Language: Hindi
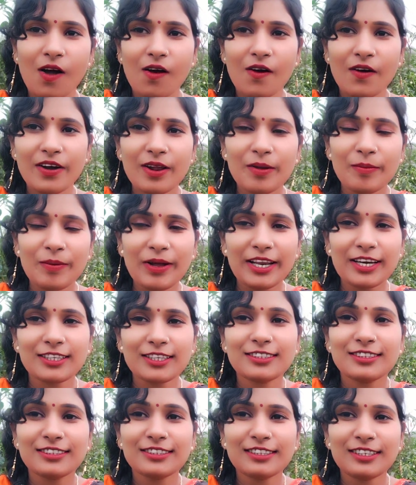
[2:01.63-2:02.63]
हमारे
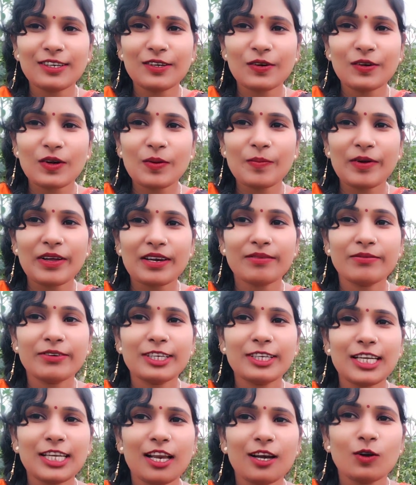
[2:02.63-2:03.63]
दीदी लोग हमारे
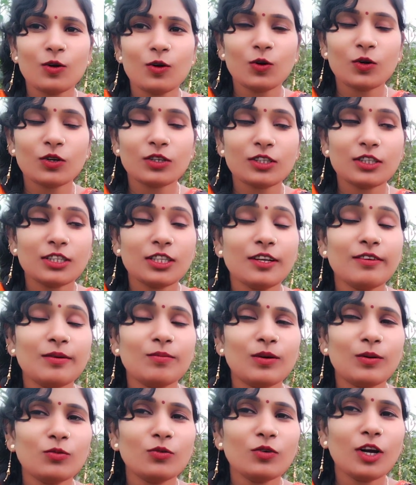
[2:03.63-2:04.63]
भैया लोग देवर
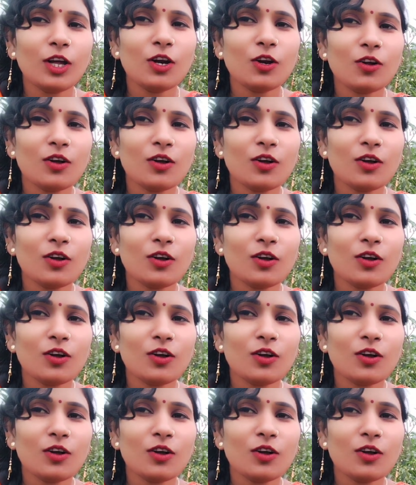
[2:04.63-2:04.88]
बबुआ लोग